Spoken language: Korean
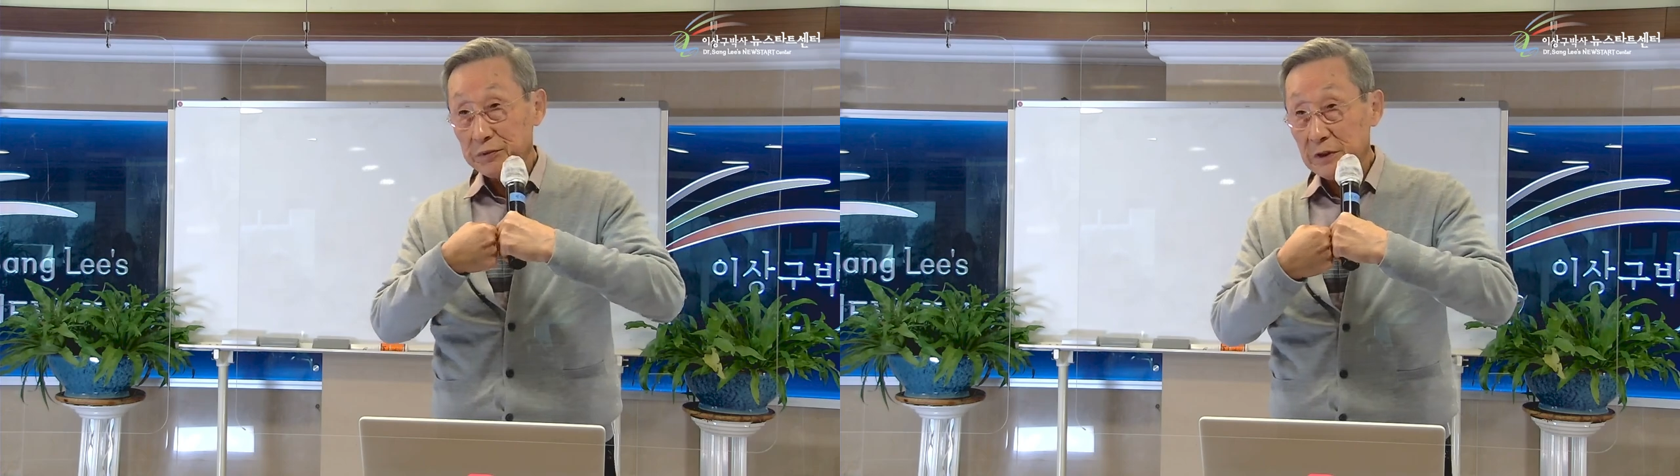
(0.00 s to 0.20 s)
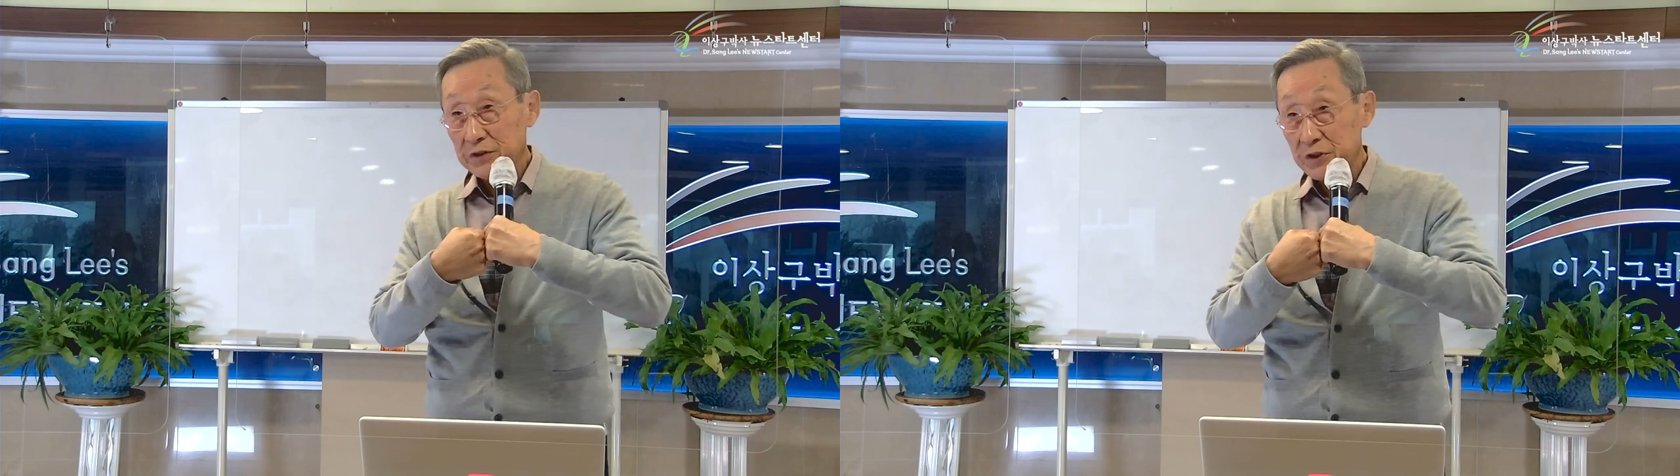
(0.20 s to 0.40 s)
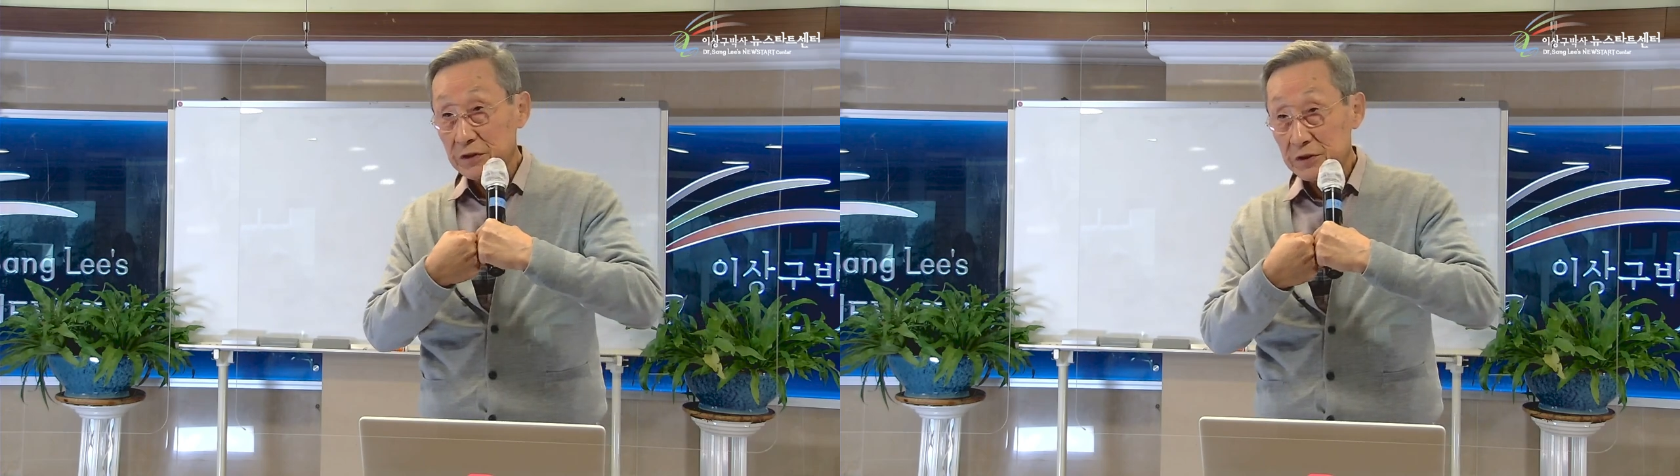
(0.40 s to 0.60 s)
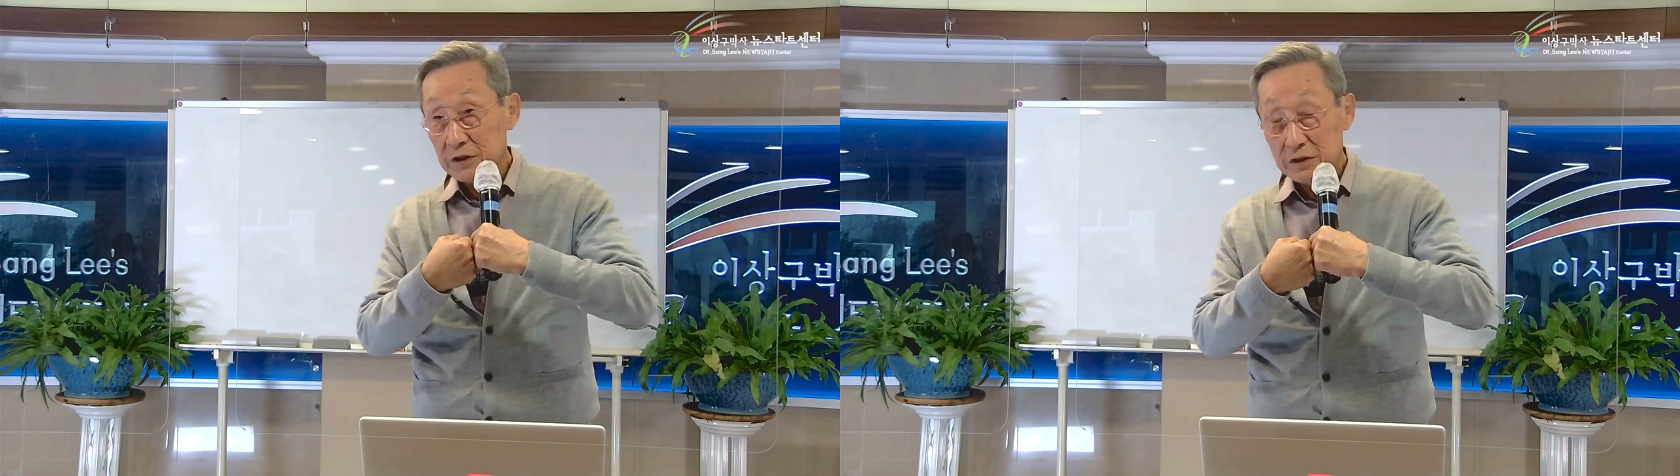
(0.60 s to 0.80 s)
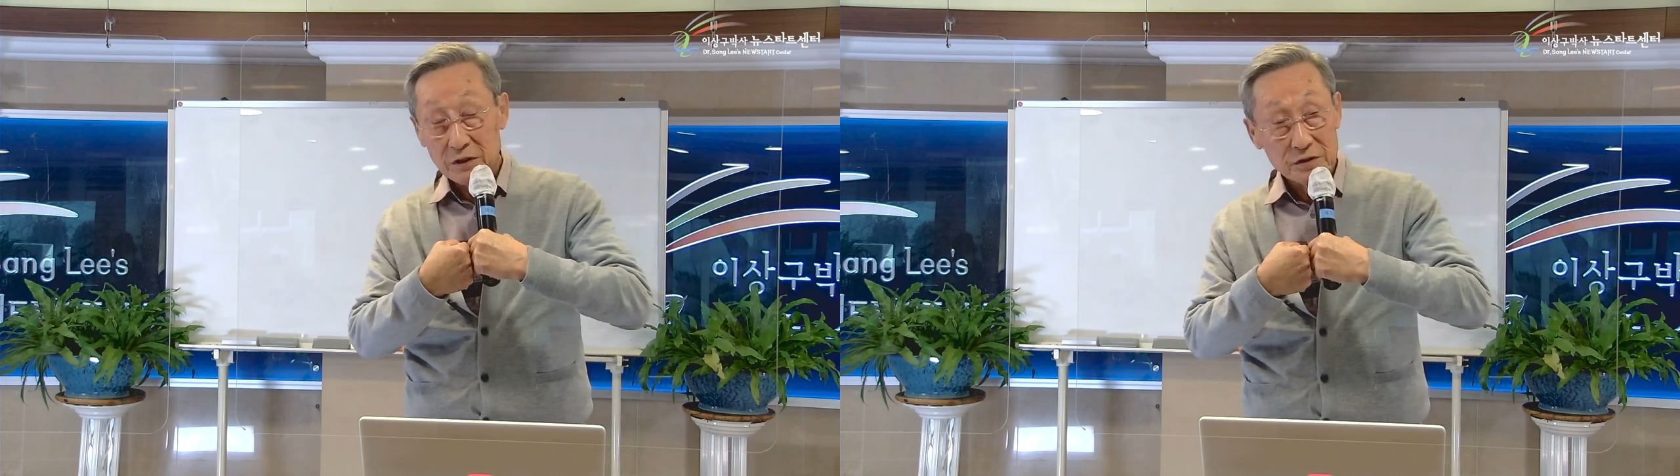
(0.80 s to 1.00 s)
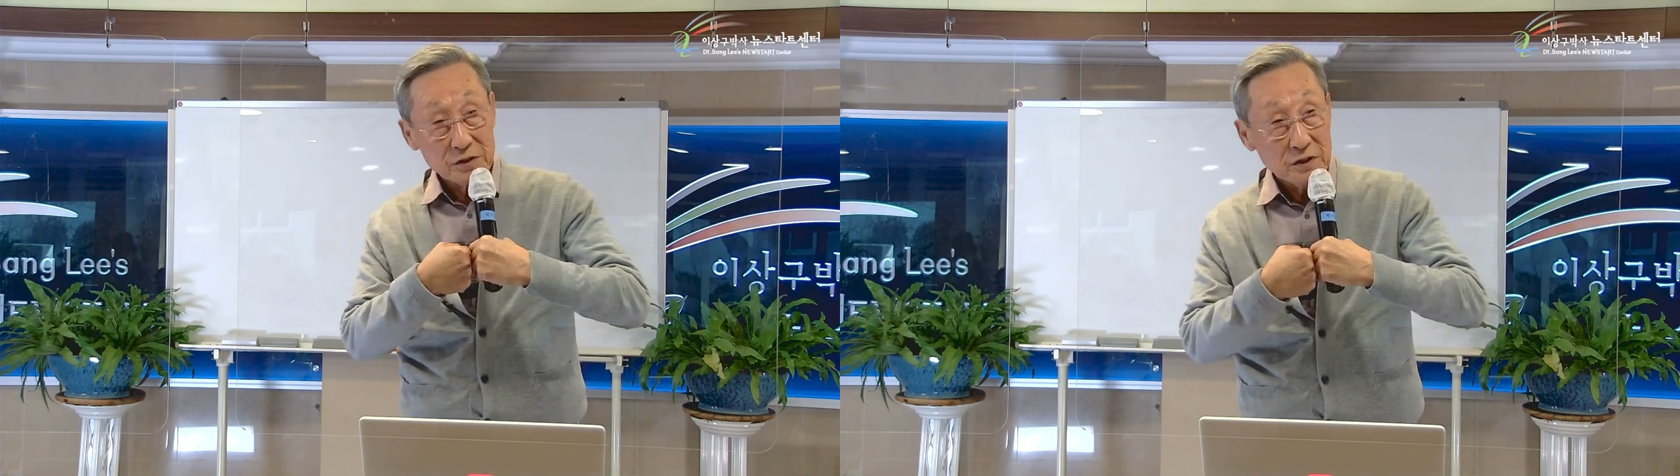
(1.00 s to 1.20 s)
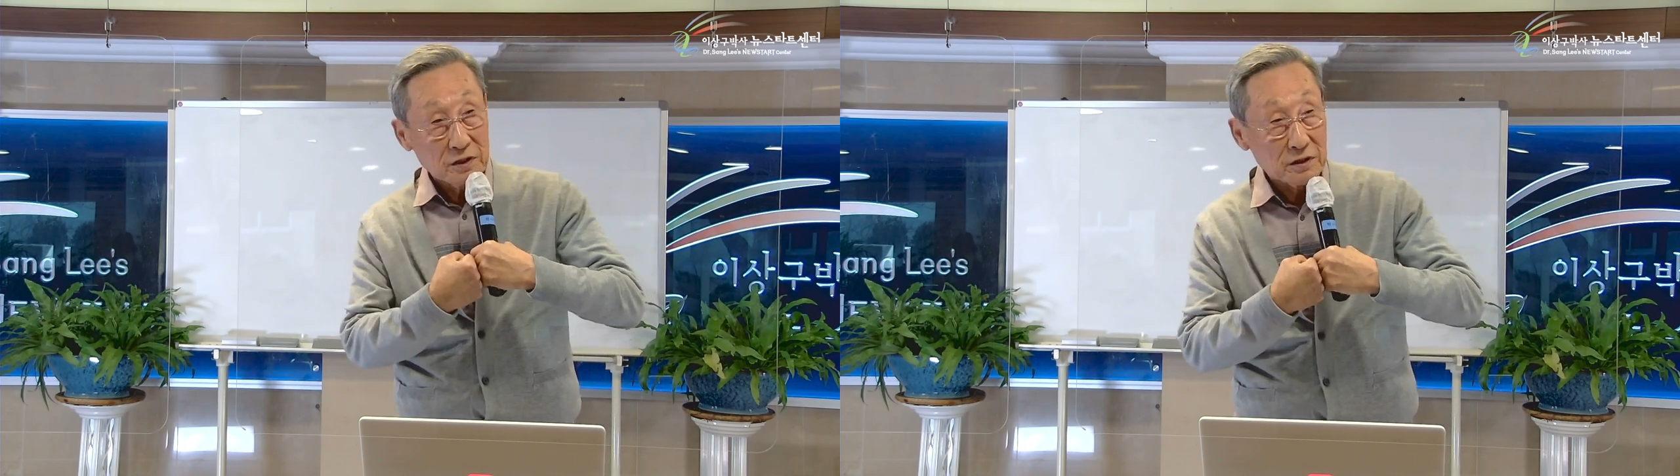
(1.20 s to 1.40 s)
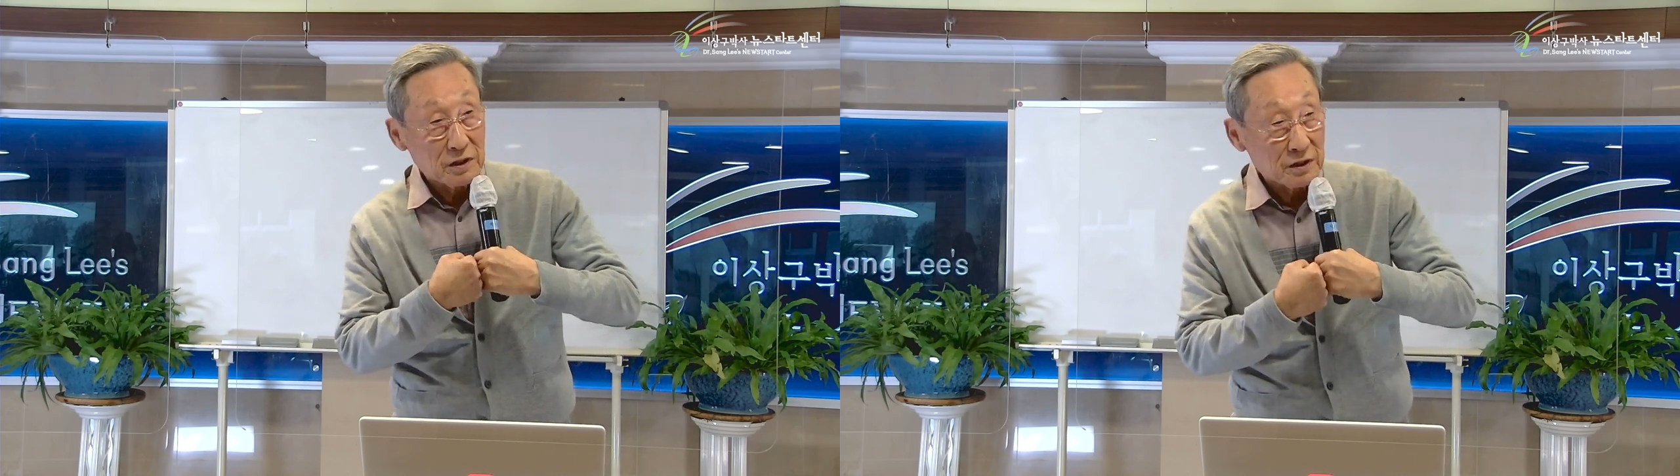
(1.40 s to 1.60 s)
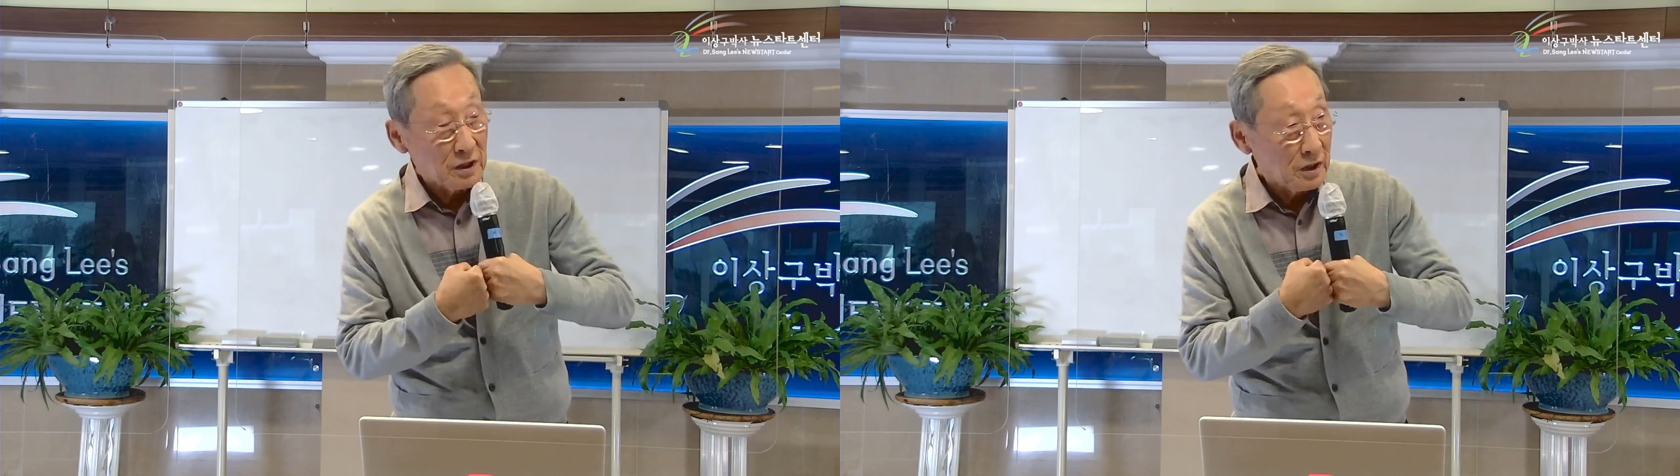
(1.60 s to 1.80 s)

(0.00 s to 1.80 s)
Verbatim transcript: 부딪혀서 어, 어,